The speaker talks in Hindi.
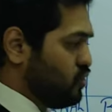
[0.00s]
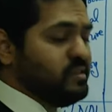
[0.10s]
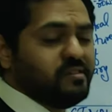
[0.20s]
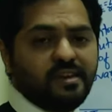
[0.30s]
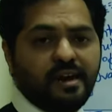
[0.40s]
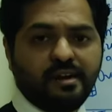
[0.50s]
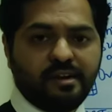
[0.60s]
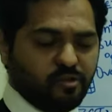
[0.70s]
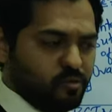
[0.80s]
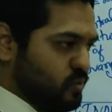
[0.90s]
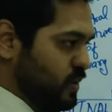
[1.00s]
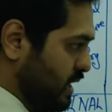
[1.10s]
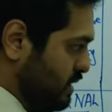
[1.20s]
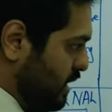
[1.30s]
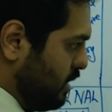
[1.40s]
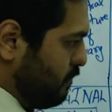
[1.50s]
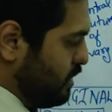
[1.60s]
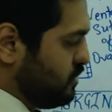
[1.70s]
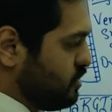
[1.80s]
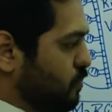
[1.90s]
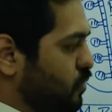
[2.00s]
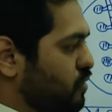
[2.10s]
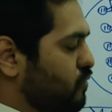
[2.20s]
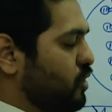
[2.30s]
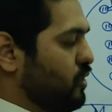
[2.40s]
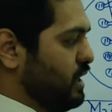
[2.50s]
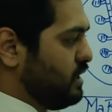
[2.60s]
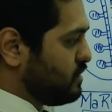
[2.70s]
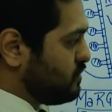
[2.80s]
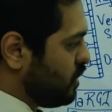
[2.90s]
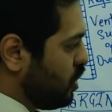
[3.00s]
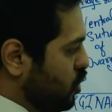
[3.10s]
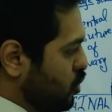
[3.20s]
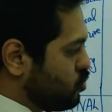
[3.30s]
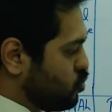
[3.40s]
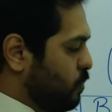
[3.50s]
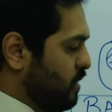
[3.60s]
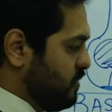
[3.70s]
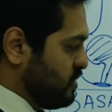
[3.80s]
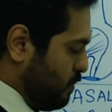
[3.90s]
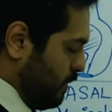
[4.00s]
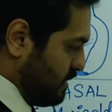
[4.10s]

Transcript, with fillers: जो एनसीआर टेक्स्ट बुक्स में नहीं दिया बट इट इज इंपॉर्टेंट फॉर योर एंट्रेंस सुपरफिशियल